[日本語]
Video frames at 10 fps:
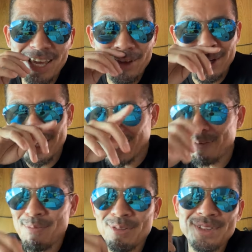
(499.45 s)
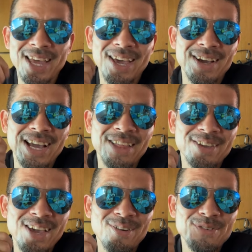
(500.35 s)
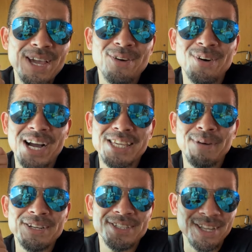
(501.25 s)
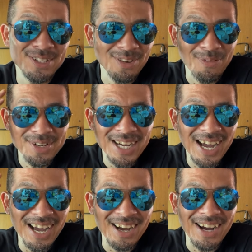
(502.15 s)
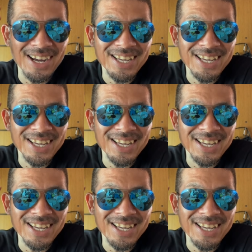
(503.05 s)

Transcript: 結局食べ物であの健康不健康が決まるっていうのを僕は